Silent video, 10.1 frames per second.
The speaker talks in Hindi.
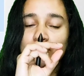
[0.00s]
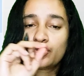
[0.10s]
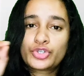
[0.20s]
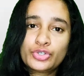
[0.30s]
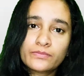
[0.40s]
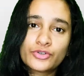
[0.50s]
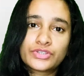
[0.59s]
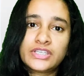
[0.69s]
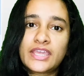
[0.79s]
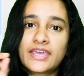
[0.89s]
जो ट्यूब
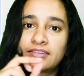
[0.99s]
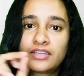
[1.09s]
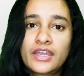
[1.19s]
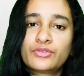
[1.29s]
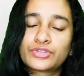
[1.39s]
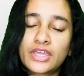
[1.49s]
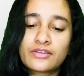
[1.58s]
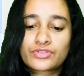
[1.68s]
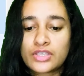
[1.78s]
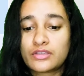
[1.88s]
होती है थ्रेड होता
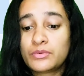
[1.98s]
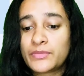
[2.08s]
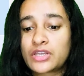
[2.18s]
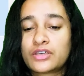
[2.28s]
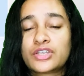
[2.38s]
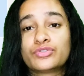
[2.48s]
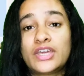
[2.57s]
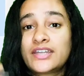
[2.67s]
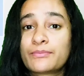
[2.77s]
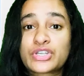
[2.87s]
है उसके अंदर भी मरकरी होता
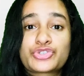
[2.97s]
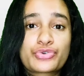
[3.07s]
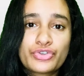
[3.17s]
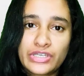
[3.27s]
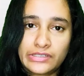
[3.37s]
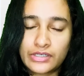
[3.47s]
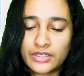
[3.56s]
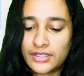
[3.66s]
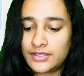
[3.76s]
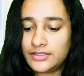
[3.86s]
है टेम्परेचर को रीड
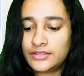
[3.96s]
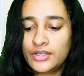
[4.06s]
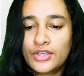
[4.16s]
करने के लिए